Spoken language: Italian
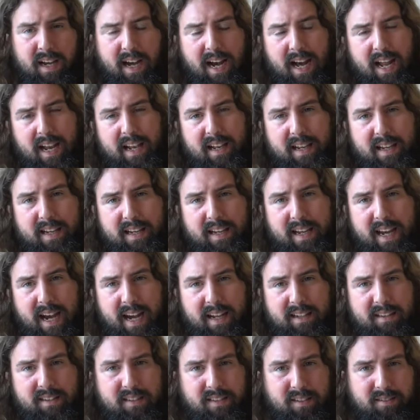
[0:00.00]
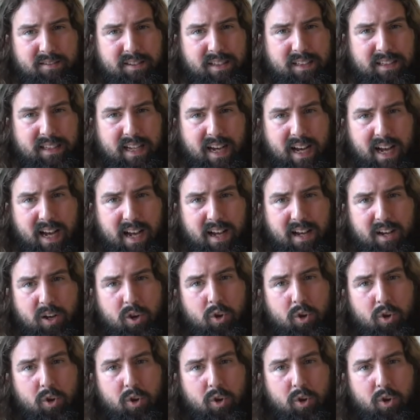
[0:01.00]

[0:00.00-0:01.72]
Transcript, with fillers: alle attività